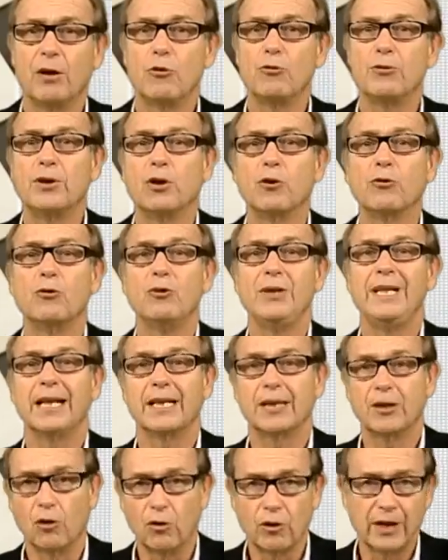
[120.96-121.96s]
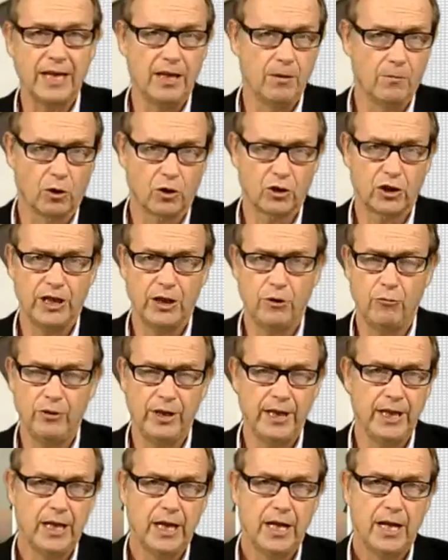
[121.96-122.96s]
le temps de lire tranquillement chez
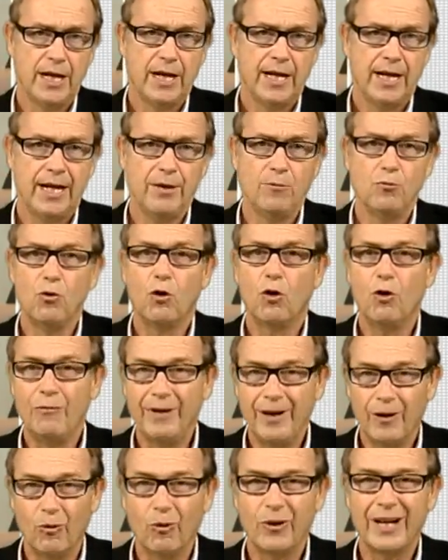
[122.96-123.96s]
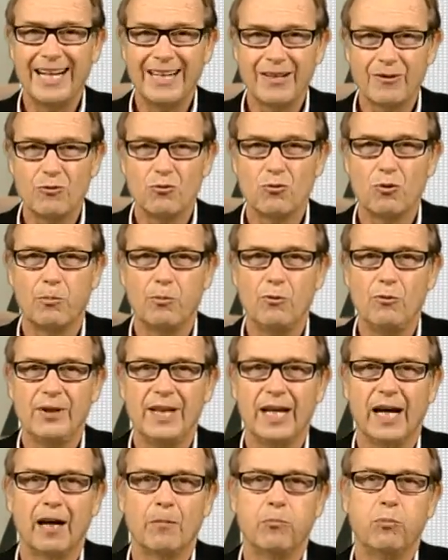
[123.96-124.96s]
lui et nous le reverrons quelques jours plus
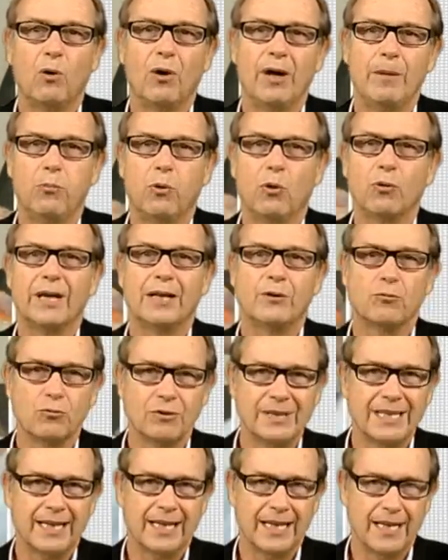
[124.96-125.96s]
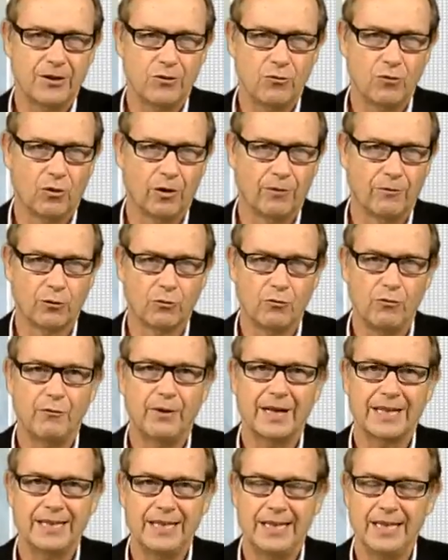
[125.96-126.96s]
tard pour répondre à toutes ces questions avant de lui
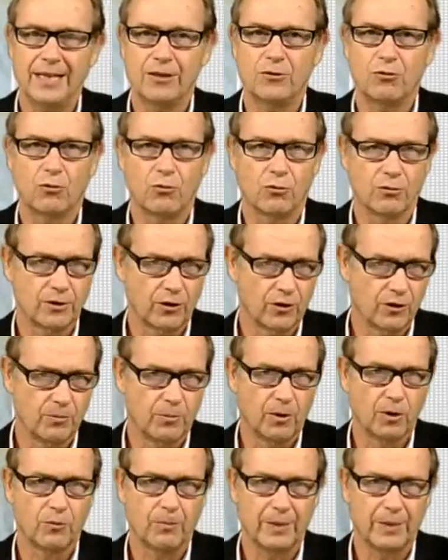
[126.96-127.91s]
faire signer ce consentement de